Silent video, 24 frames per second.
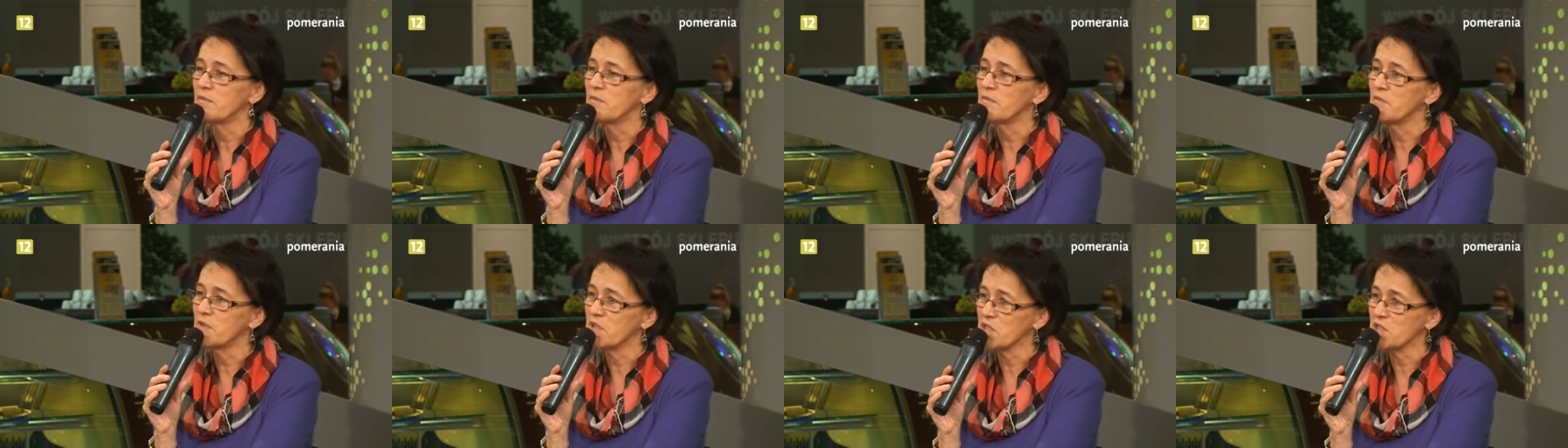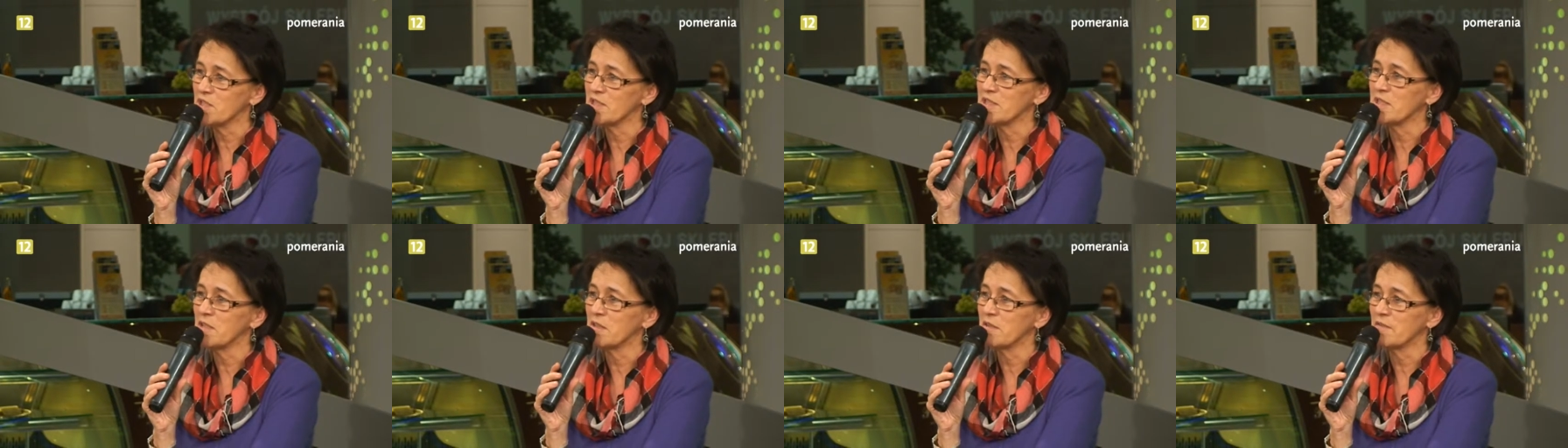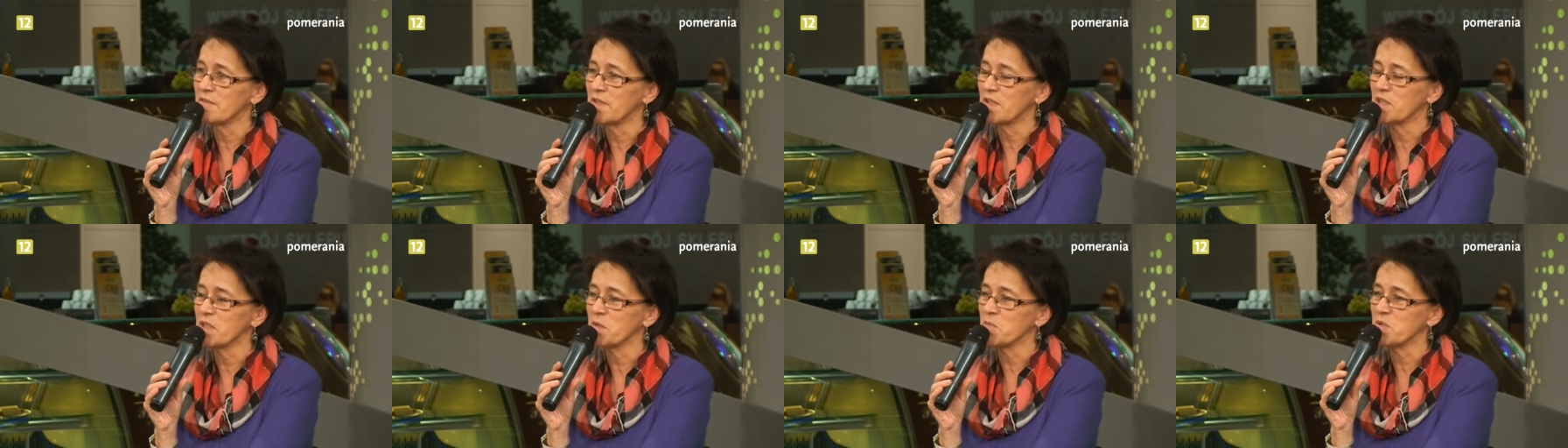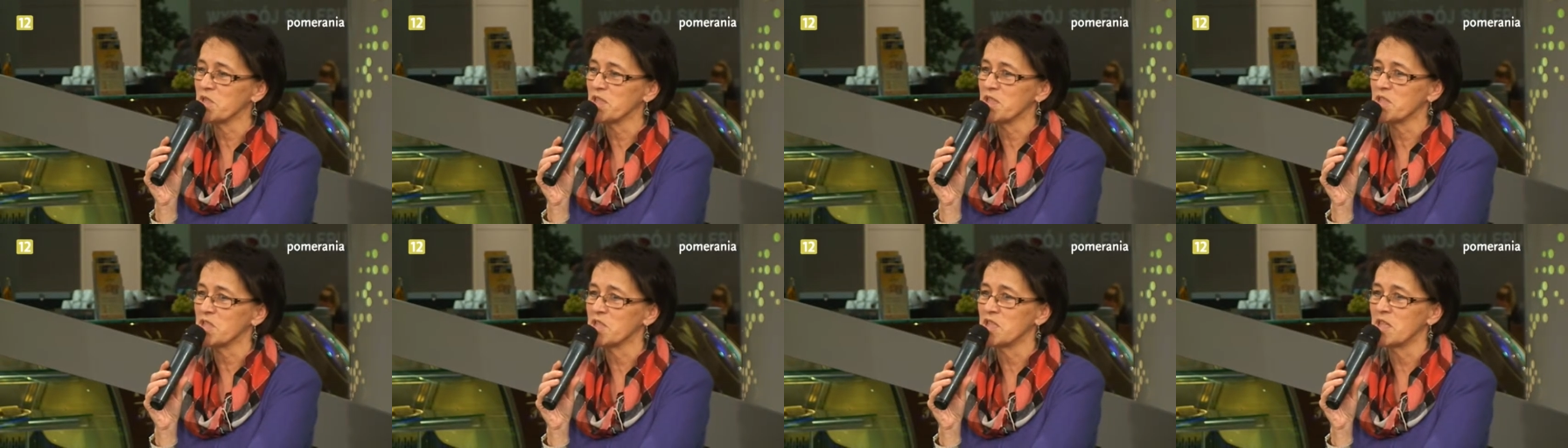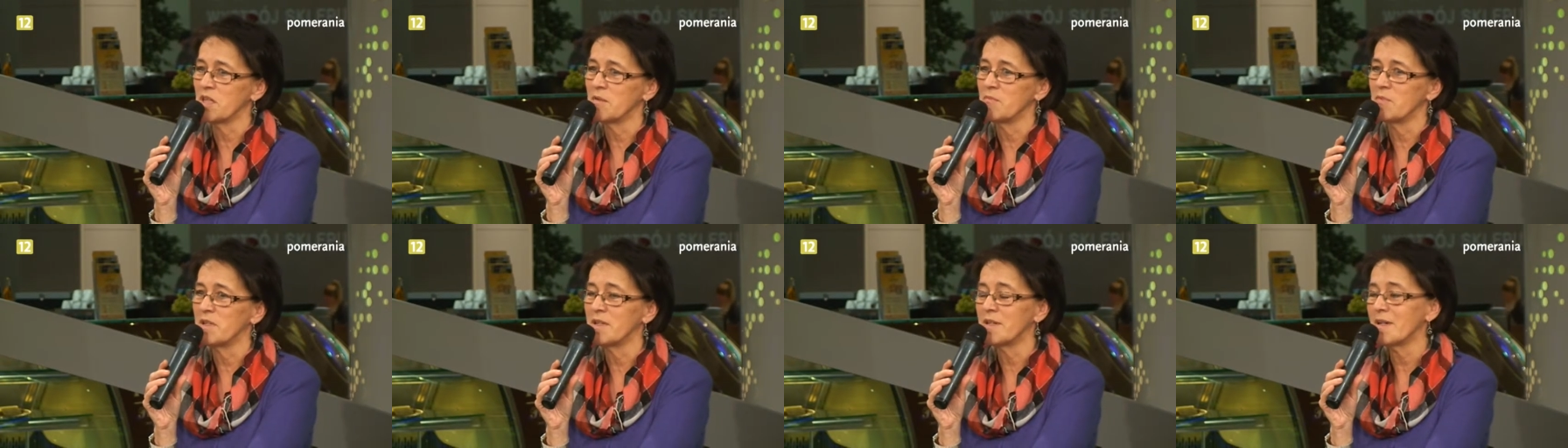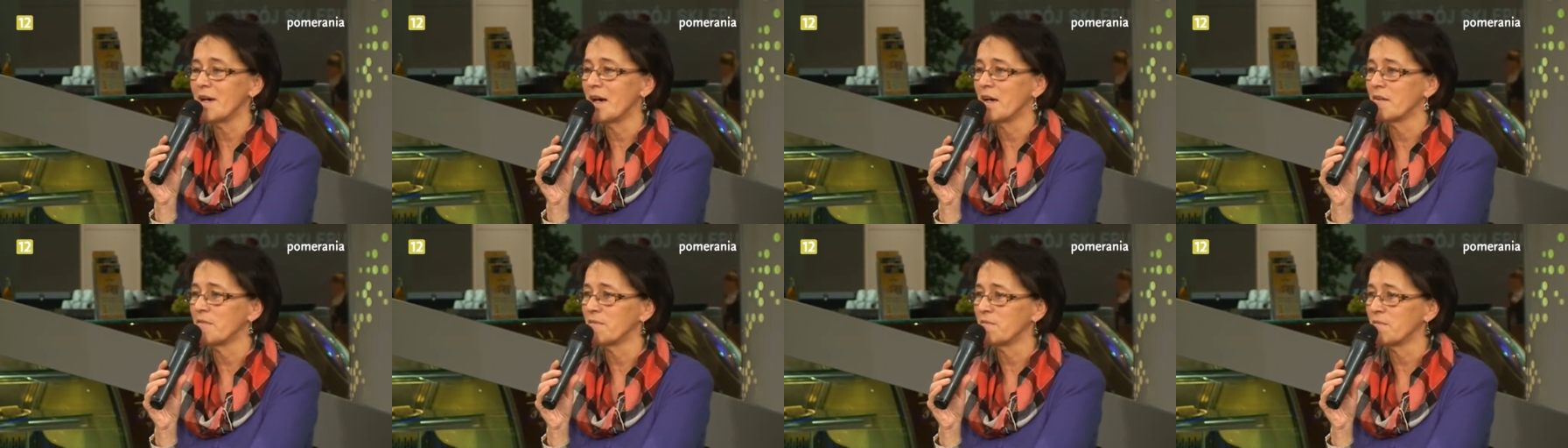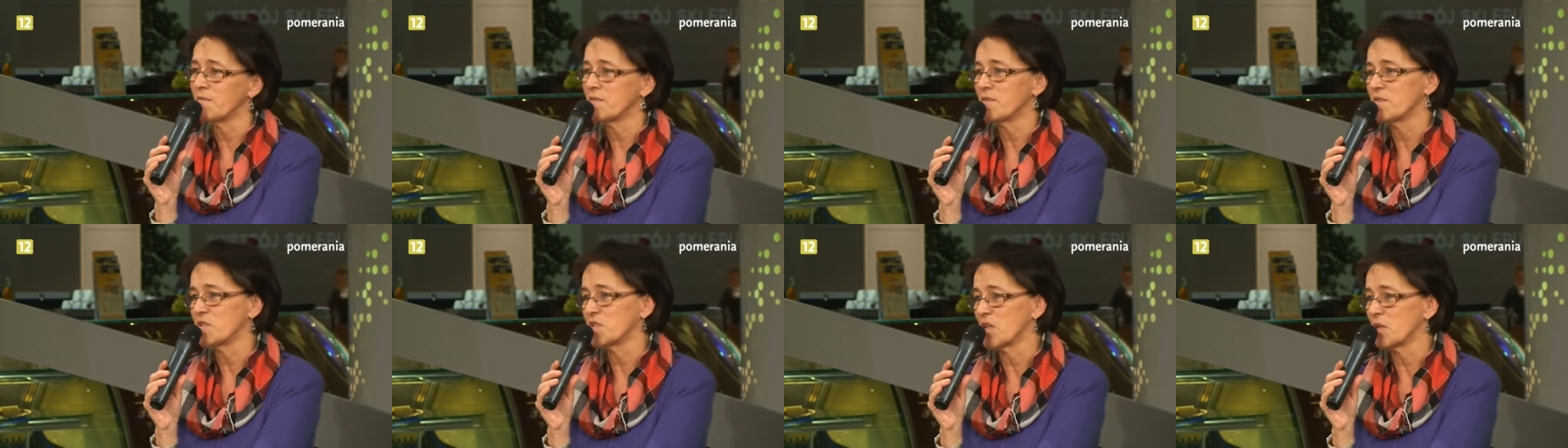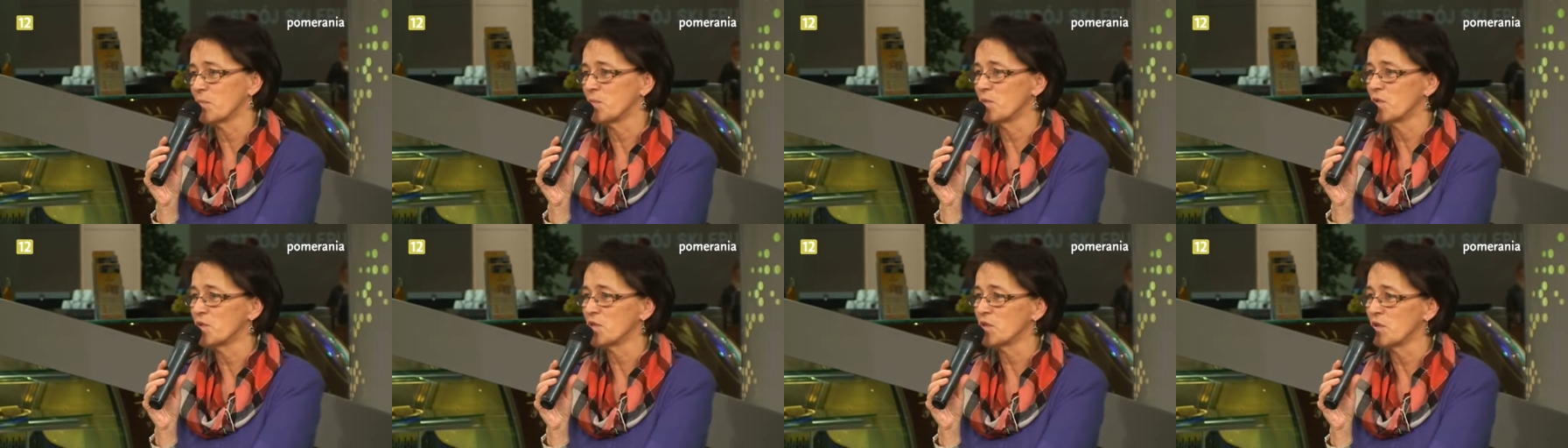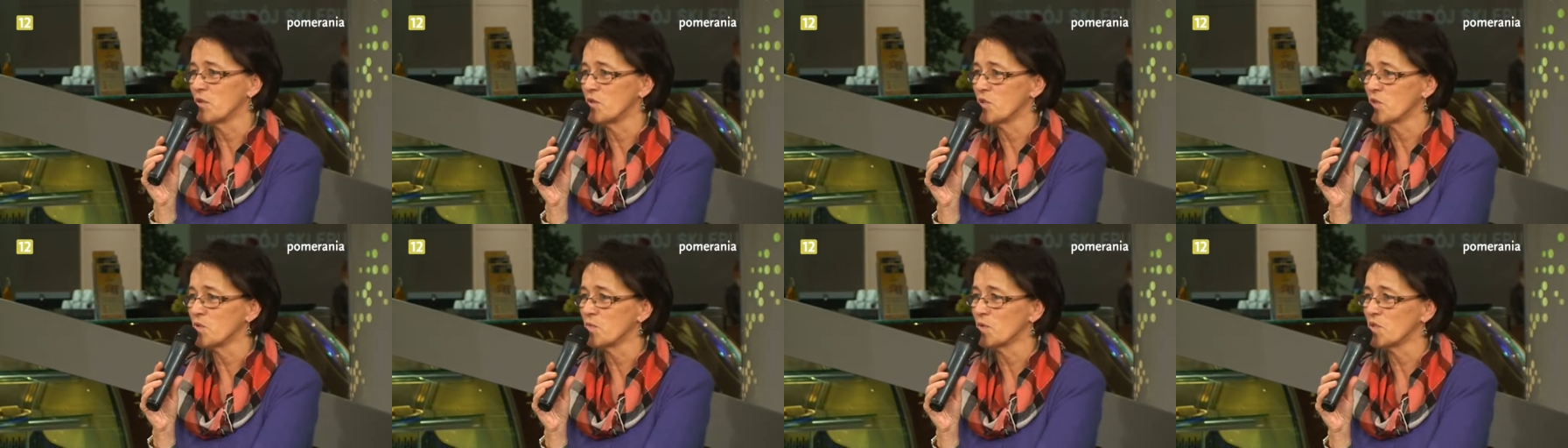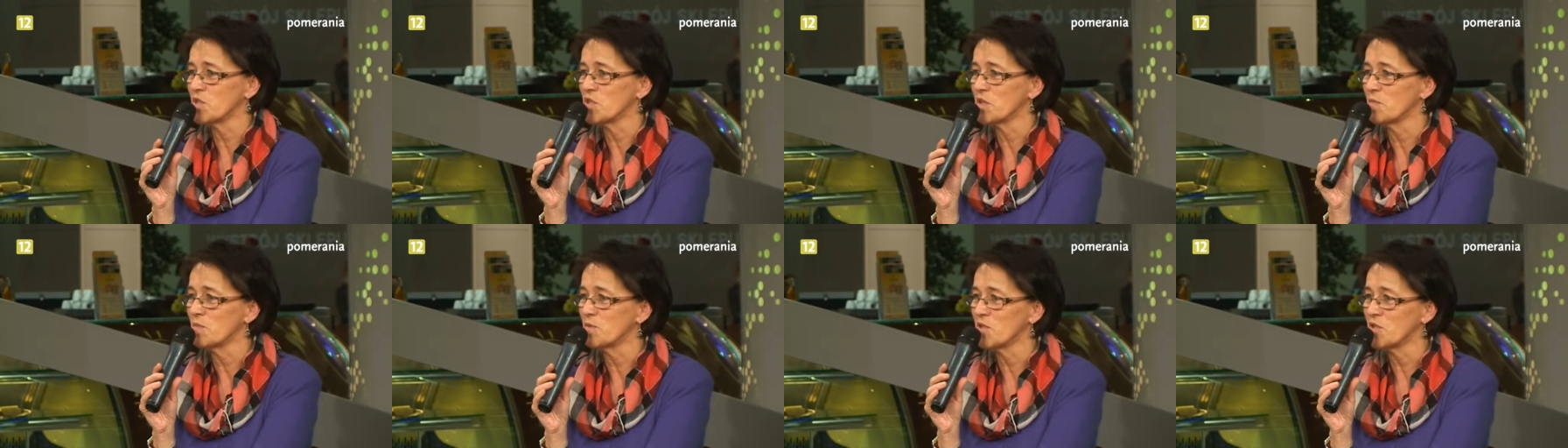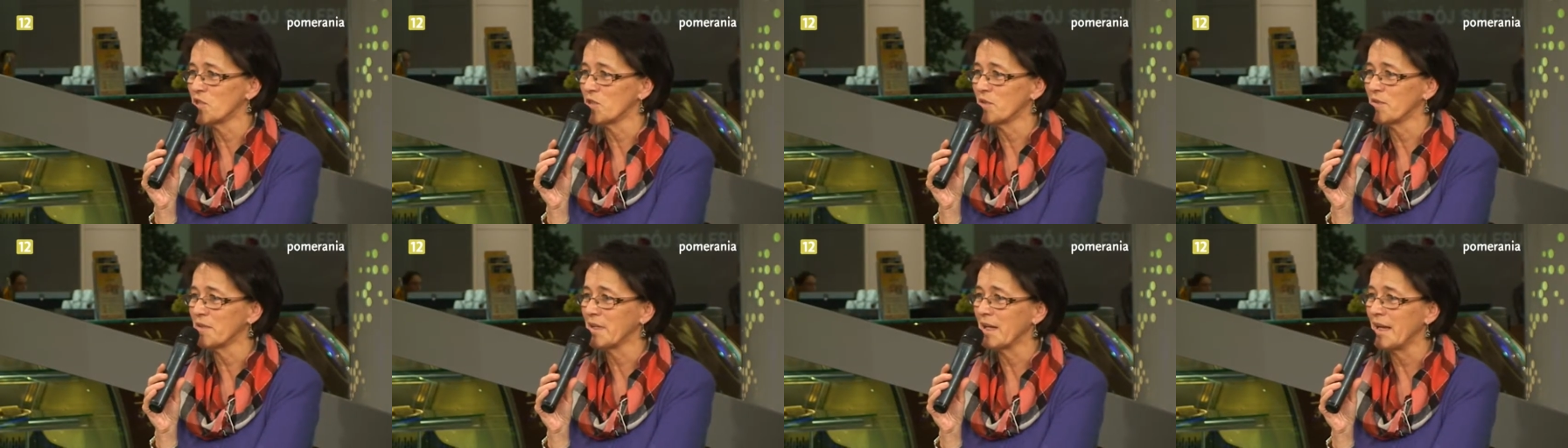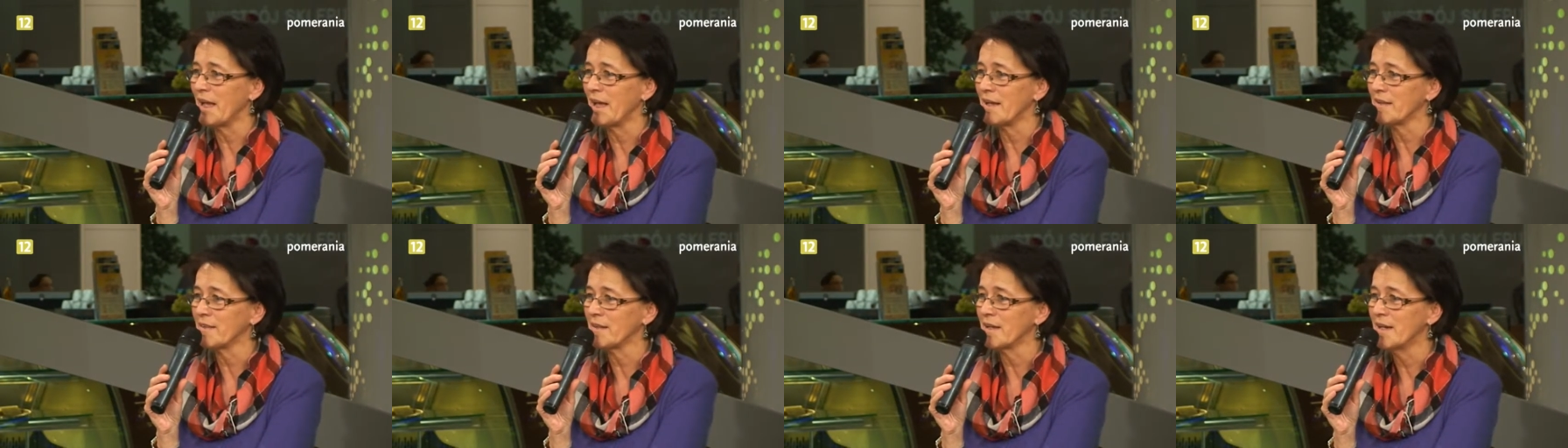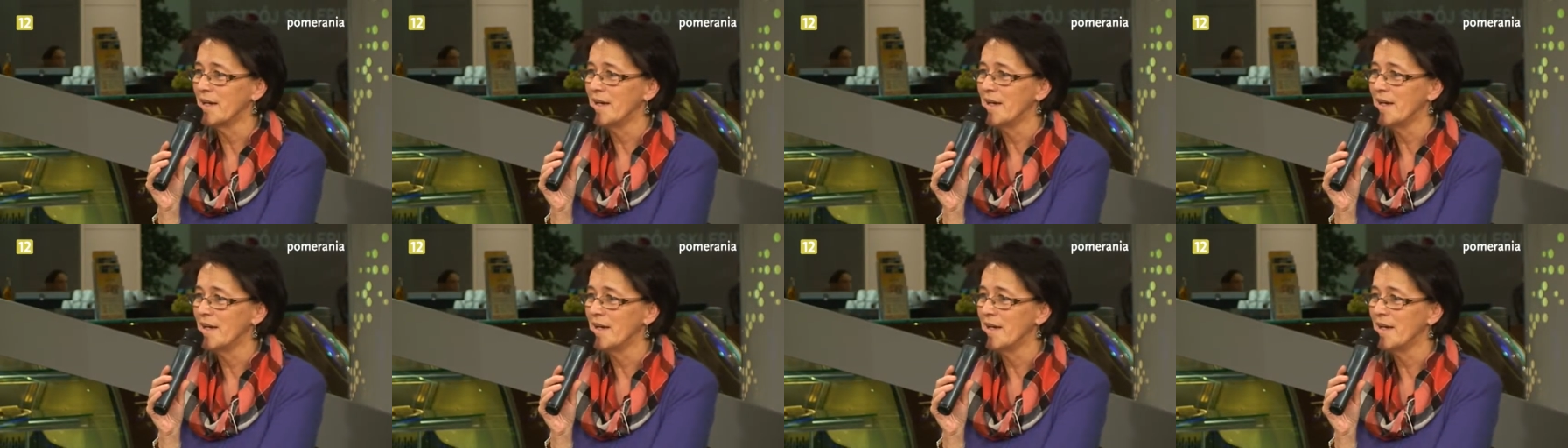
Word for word: wyreżyserowanych przez siebie, a w sierpniu skończył 80 lat.